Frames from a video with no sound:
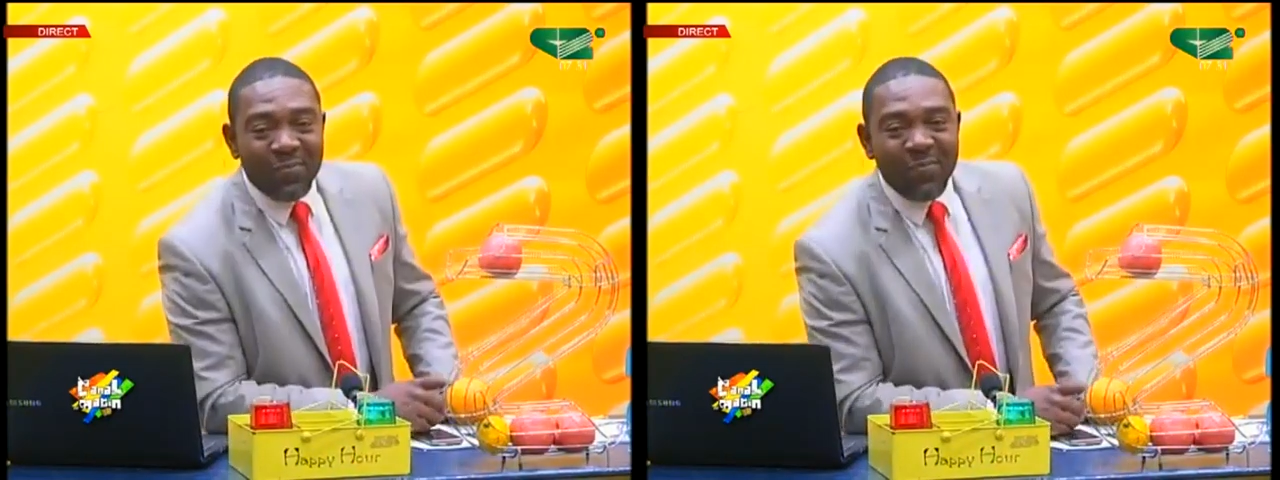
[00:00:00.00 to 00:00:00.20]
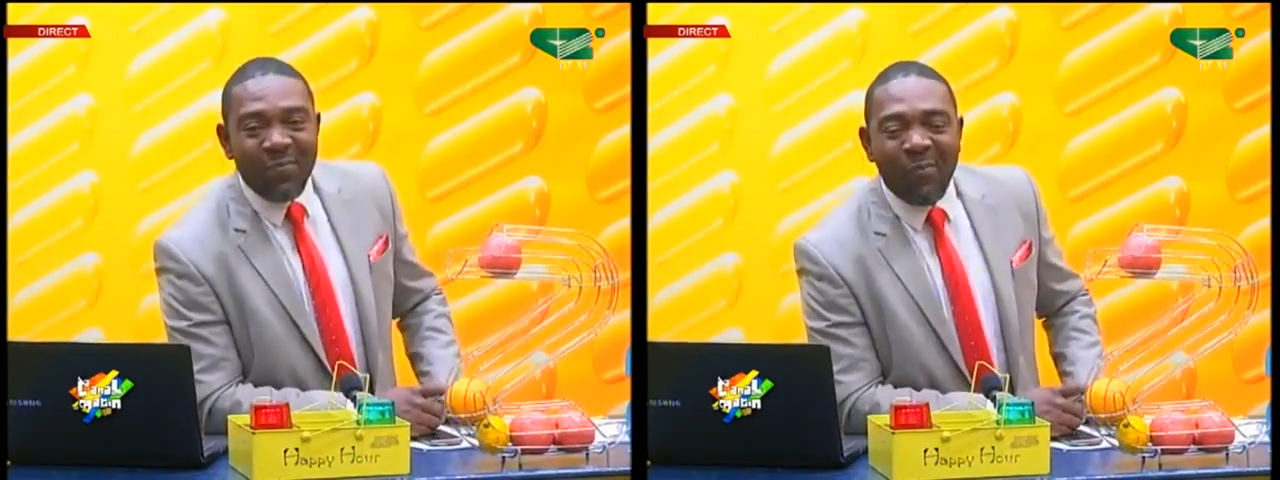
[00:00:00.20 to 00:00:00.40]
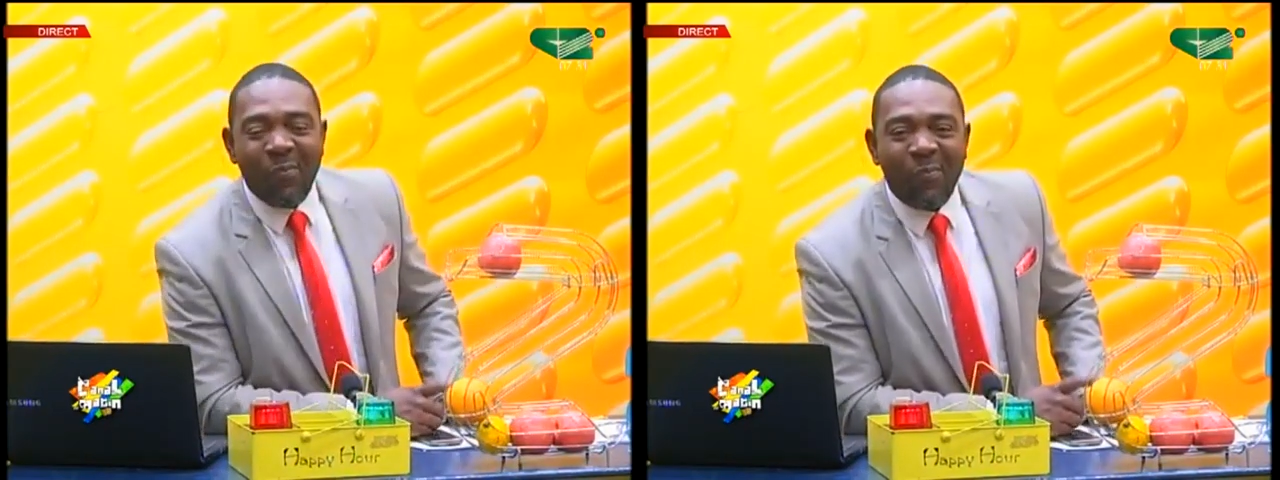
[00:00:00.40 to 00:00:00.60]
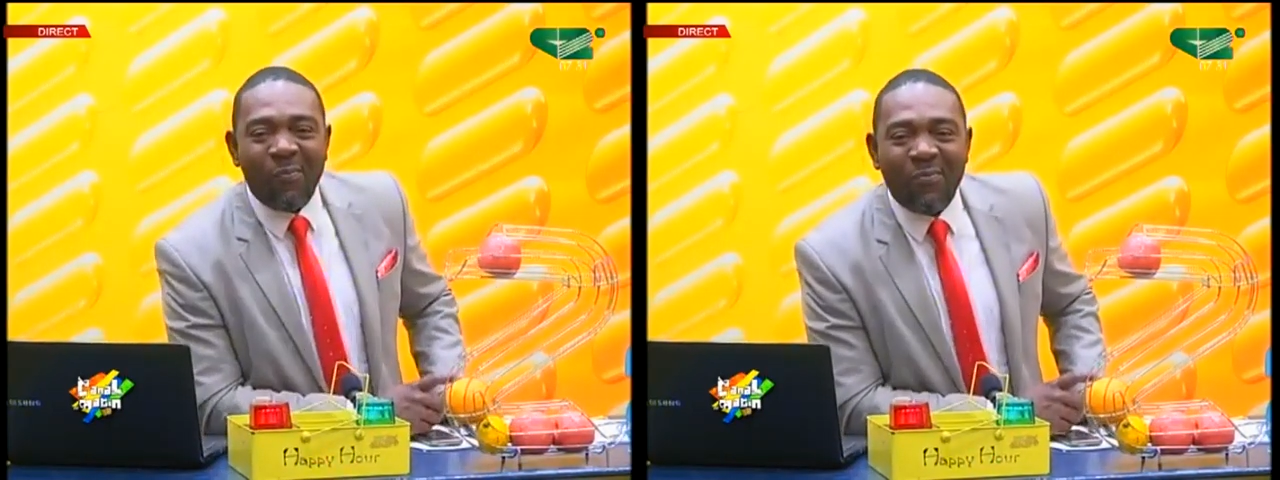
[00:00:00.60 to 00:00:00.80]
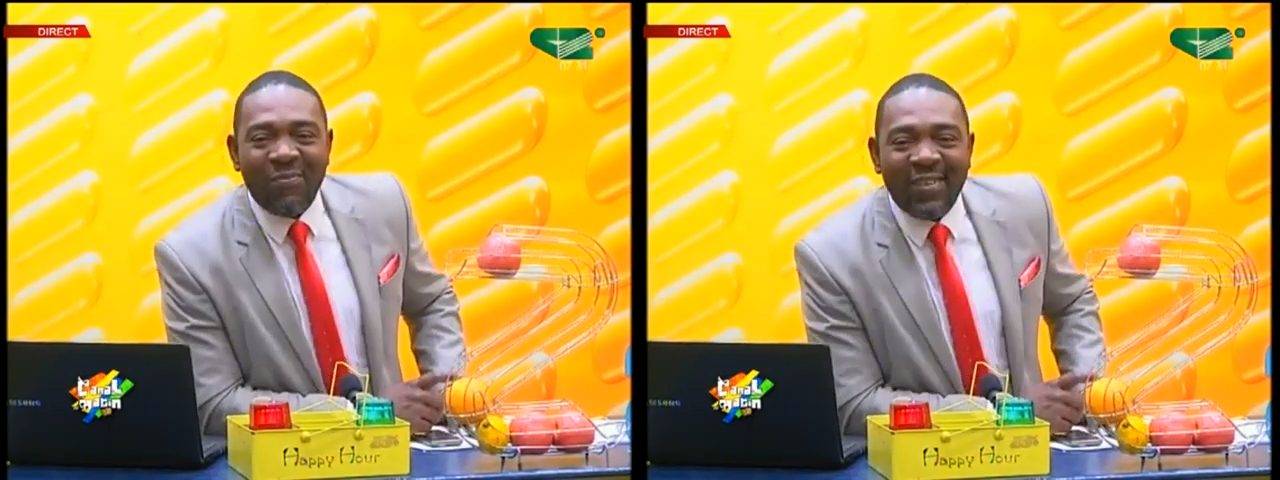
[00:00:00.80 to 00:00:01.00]
Disons Black,
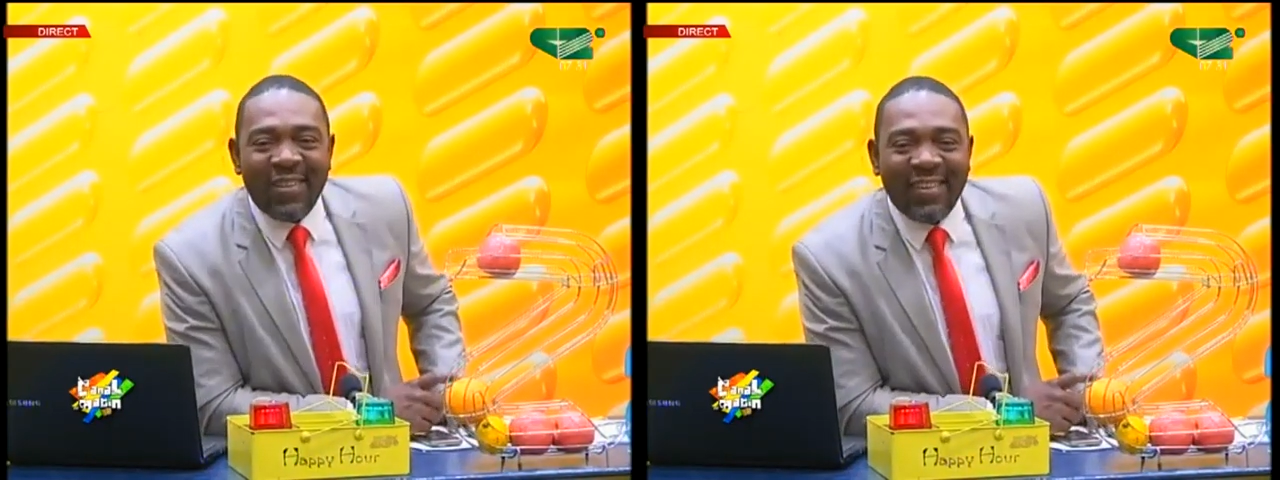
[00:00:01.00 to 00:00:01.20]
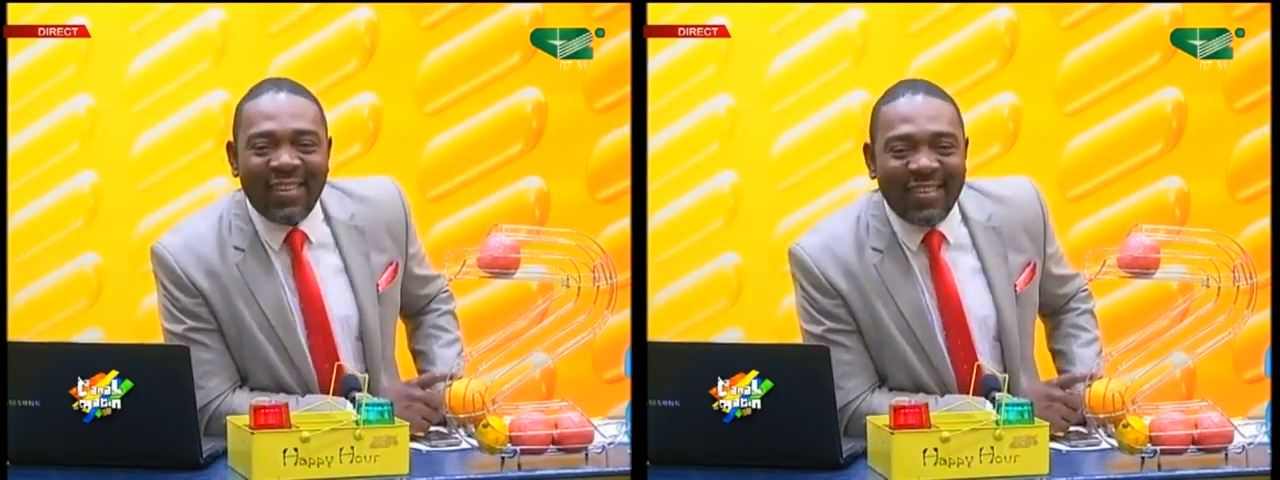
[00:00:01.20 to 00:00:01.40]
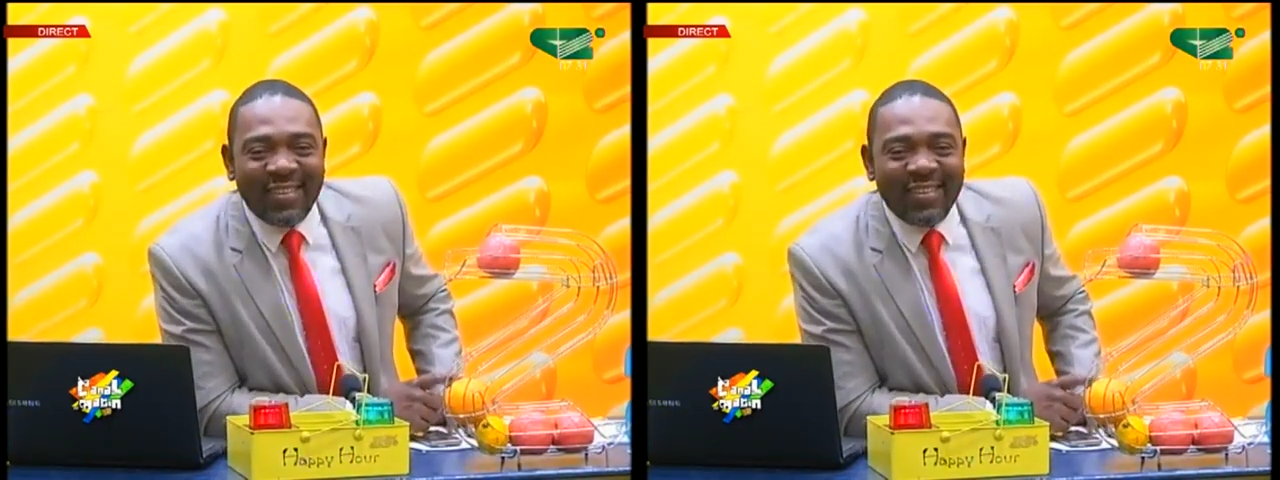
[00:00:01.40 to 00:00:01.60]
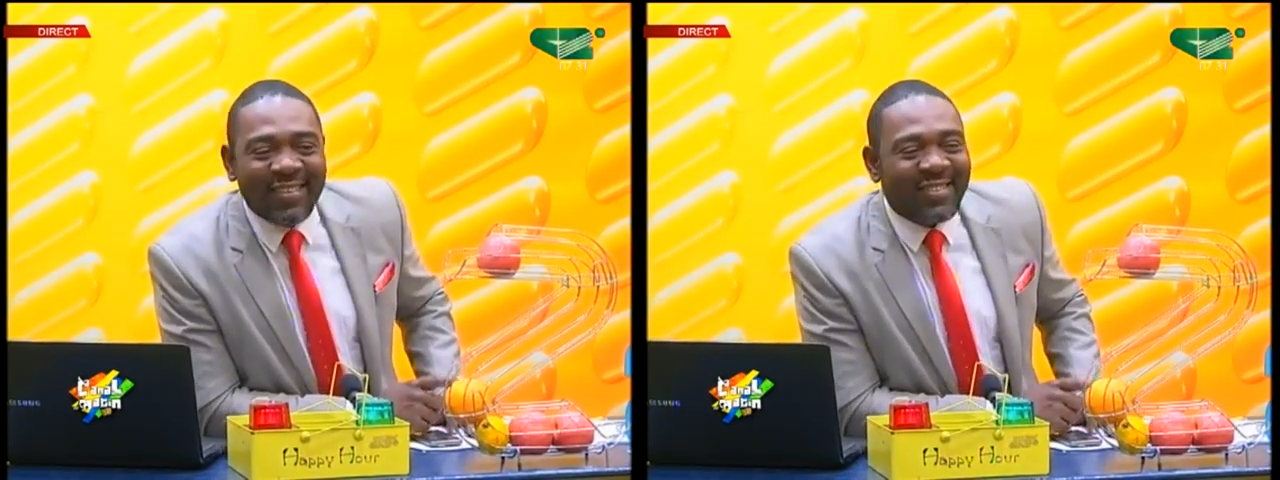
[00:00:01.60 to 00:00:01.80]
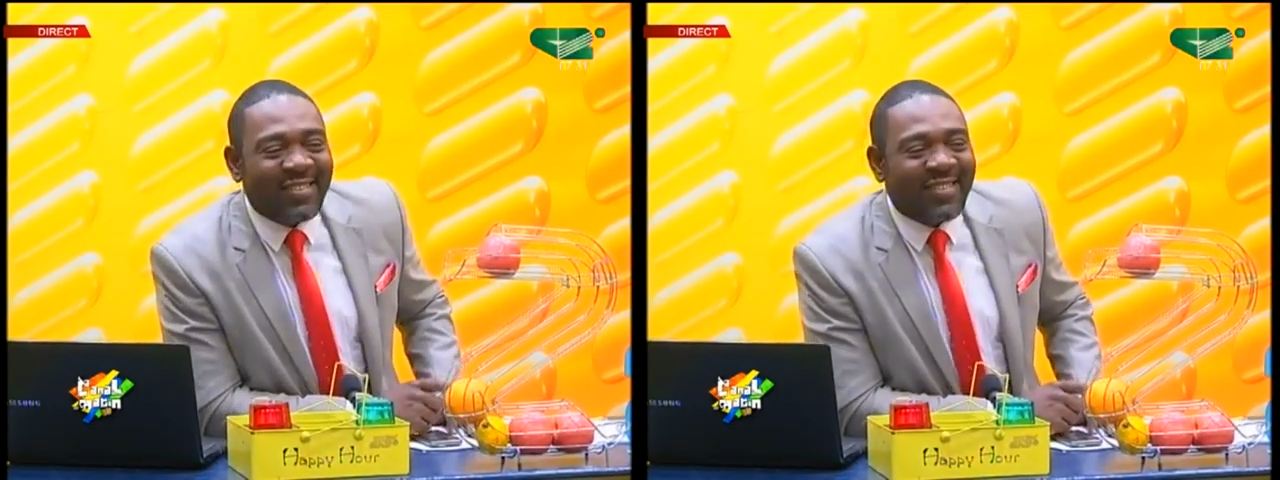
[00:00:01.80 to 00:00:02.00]
bonjour et bonjour à
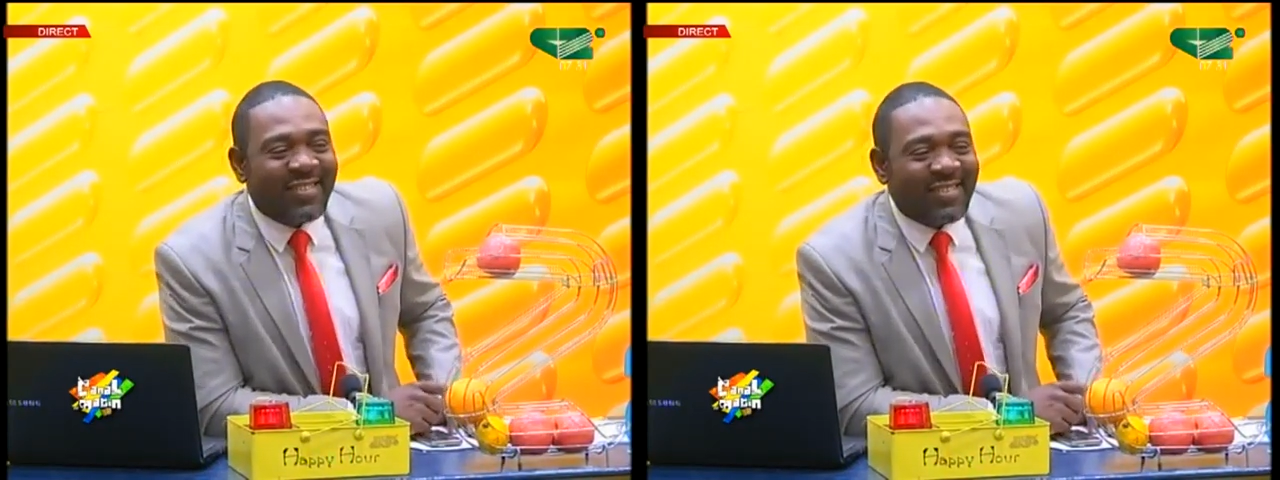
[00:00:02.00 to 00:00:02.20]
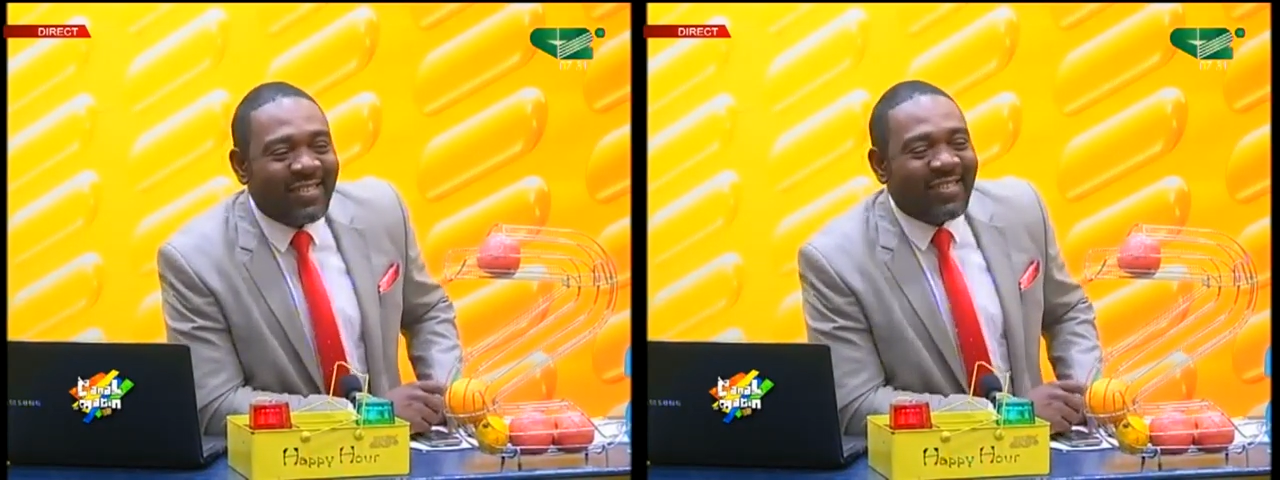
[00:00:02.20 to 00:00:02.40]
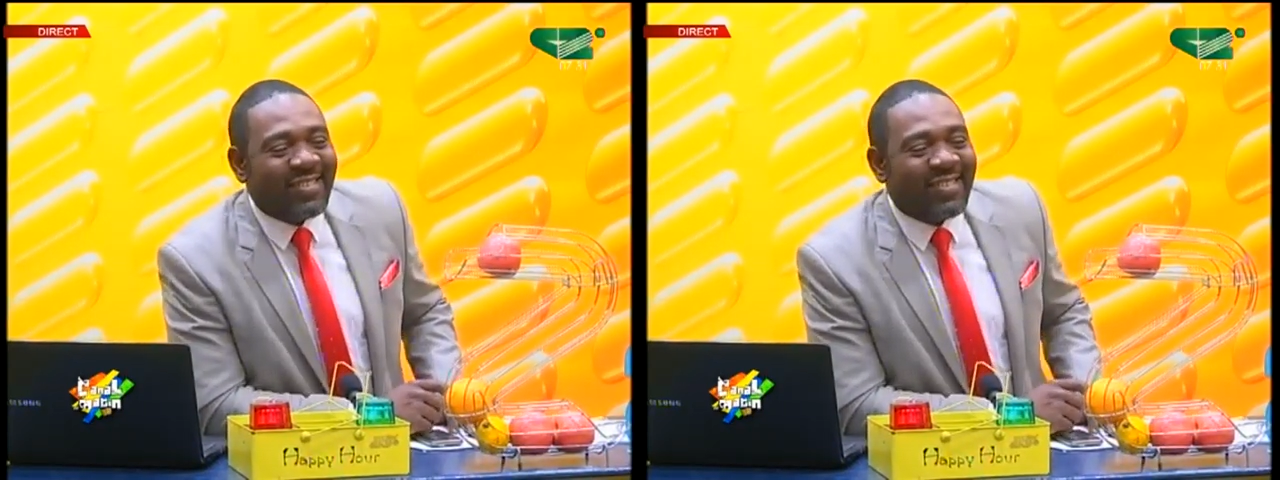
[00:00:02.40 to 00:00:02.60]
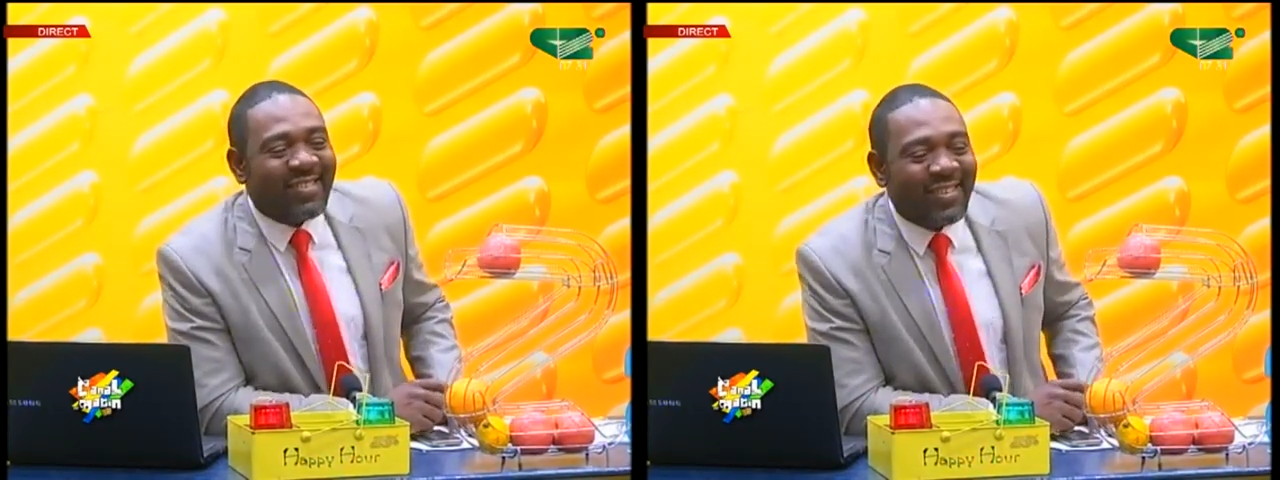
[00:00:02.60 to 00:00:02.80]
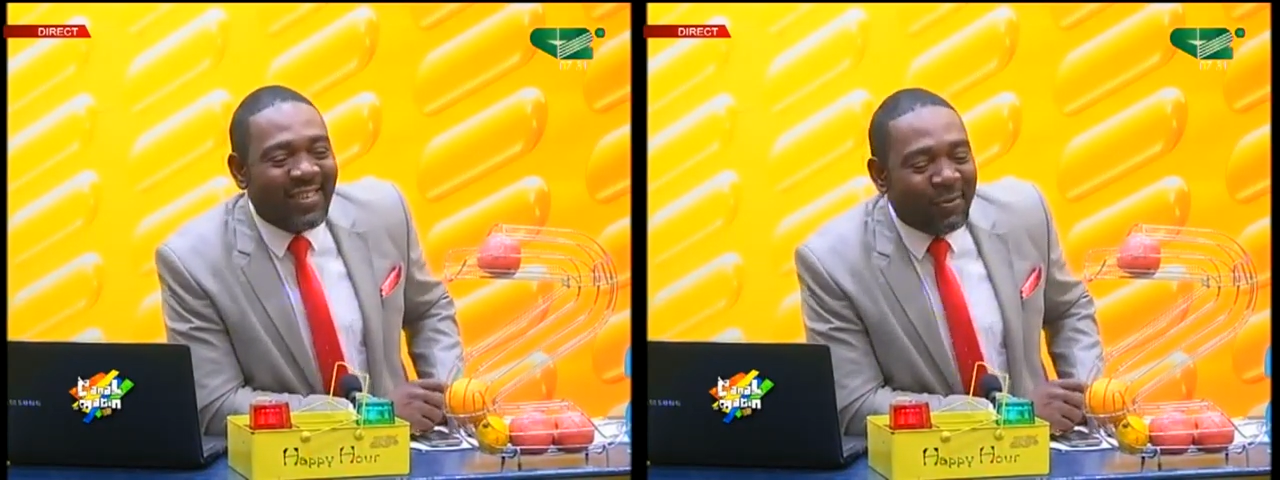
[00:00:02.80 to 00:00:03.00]
tous les téléspectateurs.
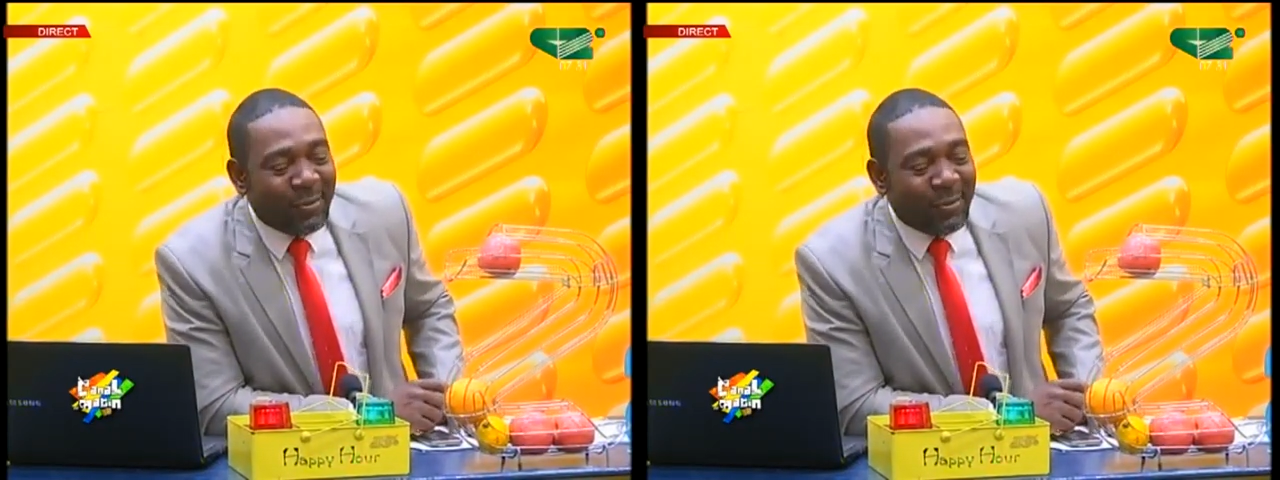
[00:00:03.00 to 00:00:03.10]
Vous